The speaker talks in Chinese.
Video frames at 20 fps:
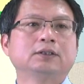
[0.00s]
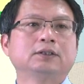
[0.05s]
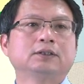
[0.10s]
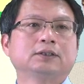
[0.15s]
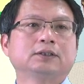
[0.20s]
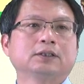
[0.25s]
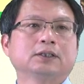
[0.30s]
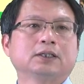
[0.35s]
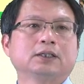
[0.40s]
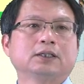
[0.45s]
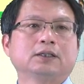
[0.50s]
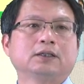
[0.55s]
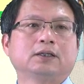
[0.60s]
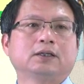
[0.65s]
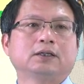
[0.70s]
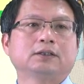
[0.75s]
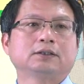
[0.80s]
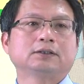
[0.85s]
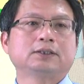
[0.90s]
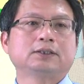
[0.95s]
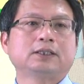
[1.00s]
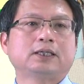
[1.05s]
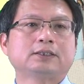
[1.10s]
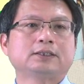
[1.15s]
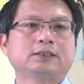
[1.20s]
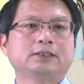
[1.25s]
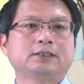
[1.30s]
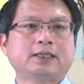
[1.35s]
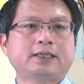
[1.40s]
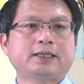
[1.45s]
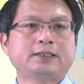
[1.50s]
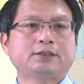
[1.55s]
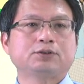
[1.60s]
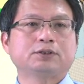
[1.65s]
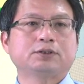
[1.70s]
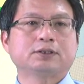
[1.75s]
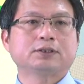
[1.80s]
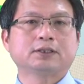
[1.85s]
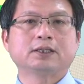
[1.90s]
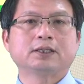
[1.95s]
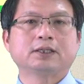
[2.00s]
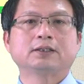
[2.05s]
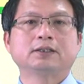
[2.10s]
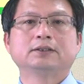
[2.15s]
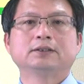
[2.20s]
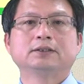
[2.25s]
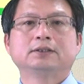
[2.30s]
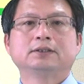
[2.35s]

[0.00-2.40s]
这个啊，西雅西 dash 十二